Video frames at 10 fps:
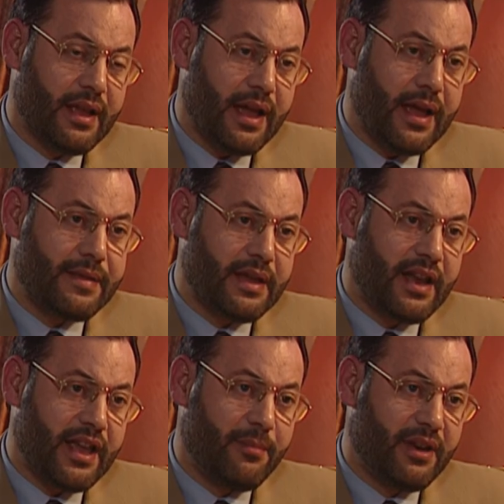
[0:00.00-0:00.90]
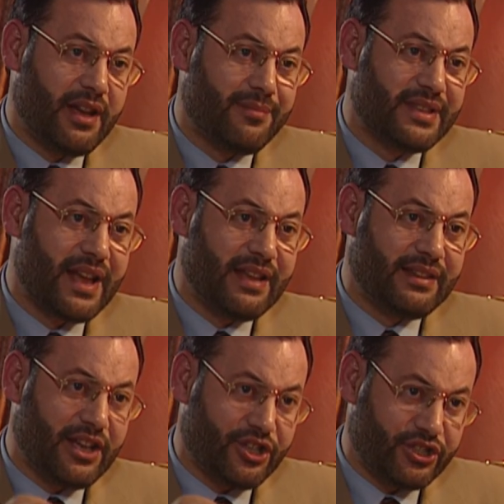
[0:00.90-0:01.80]
هذه الايام الخمسه
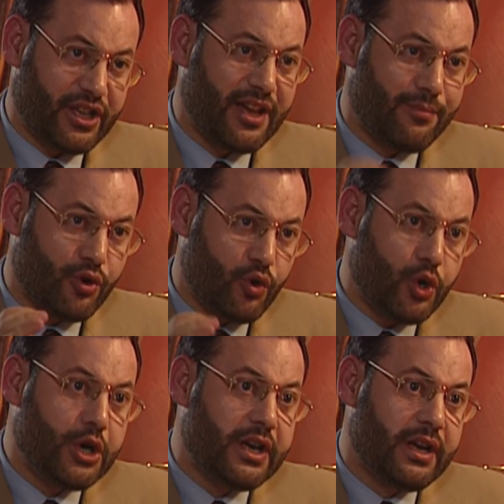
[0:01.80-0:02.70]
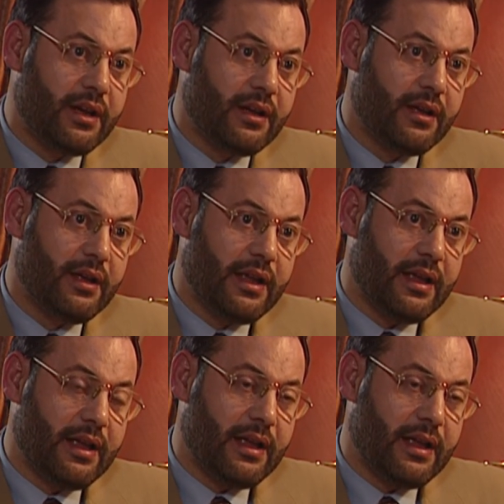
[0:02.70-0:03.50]
انت عشتها بكل نعم.